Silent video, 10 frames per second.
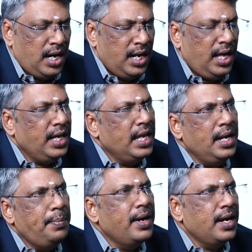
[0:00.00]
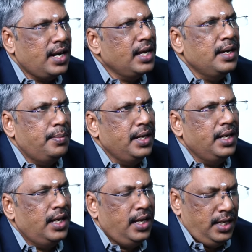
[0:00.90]
ஆனால் என்ன பண்ணுறாங்க
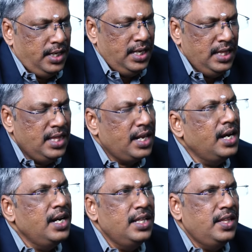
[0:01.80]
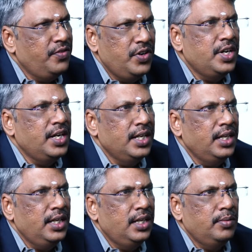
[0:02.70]
அப்படின்னா இந்த ரெண்டுத்தை விட்டுட்டு
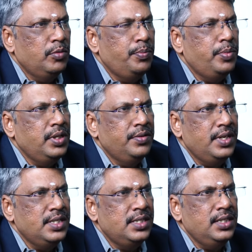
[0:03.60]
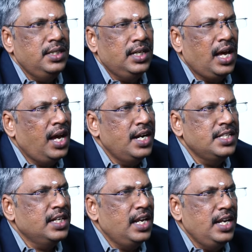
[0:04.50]
முப்பது வயசு
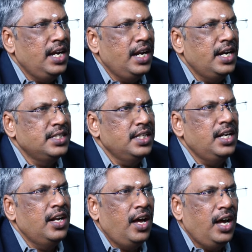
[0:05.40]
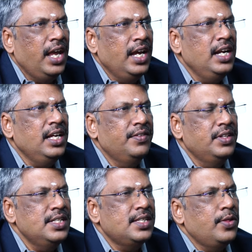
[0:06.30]
ஆயிடுச்சு கல்யாணம் ஆயிடுச்சு நான் எங்களுக்கு
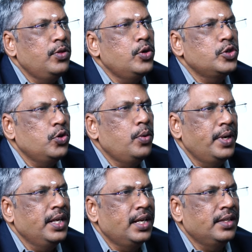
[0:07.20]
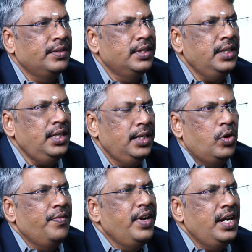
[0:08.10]
வந்து சந்தோஷம் அப்படிங்கிறது வந்து
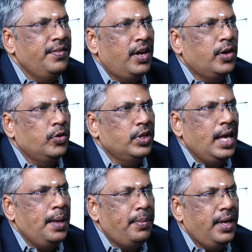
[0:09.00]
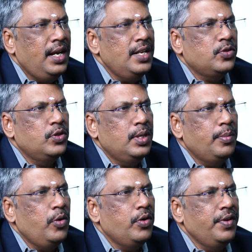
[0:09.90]
ஒரு வீடு வாங்கணும் என் பேரில்
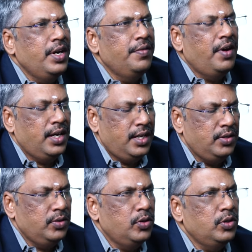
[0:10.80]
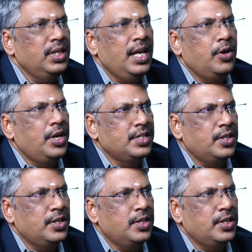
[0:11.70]
சொந்தமாக ஒரு வீடு வாங்குறதுங்கிறது என்னுடைய